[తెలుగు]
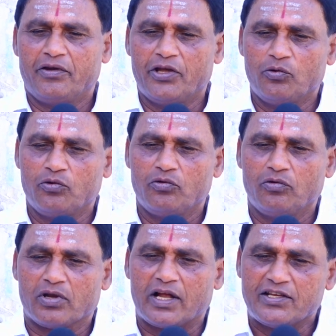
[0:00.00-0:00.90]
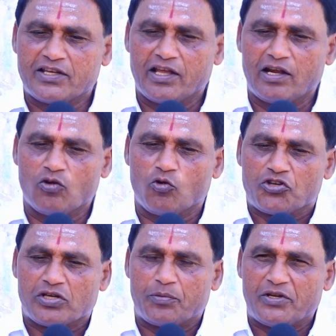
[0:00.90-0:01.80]
నేను రాజకీయాల్లోకి
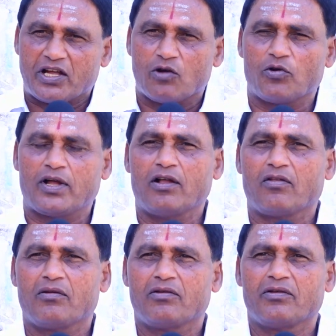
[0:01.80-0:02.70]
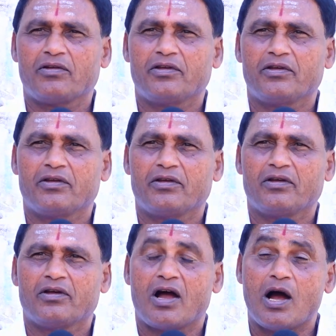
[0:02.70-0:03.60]
వచ్చినప్పుడు ఇంకా కూడా
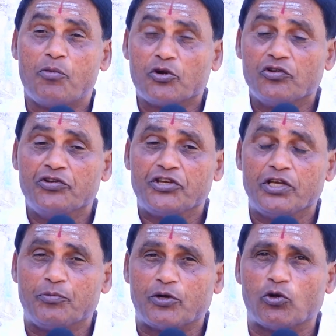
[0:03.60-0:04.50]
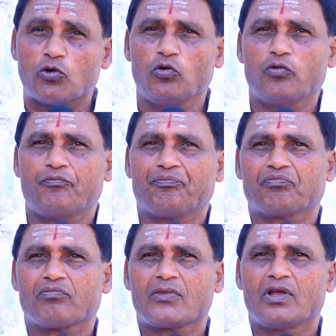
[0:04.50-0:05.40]
అప్పటి నుంచి ఇప్పటి వరకు
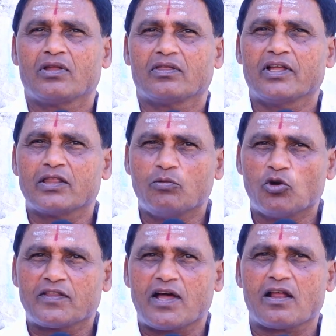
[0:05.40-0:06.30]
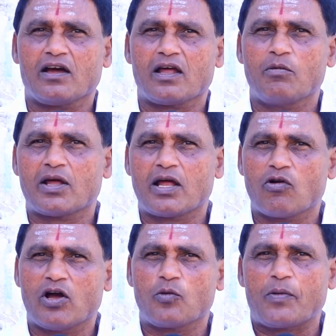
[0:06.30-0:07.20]
నందమూరి తారక
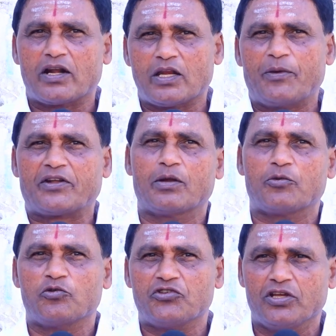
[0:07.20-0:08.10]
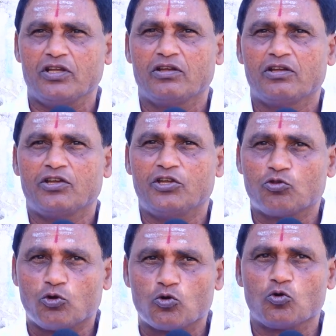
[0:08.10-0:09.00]
రామారావు గారు పార్టీ పెట్టినప్పటి నుంచి
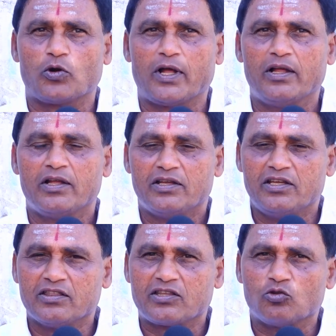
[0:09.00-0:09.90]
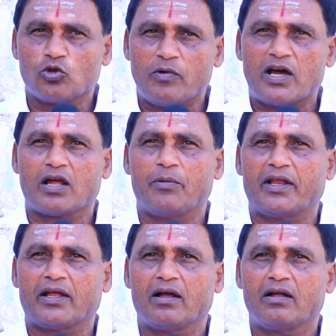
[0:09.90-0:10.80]
ఇంతవరకు కూడా ఇంత దుర్మార్గమైన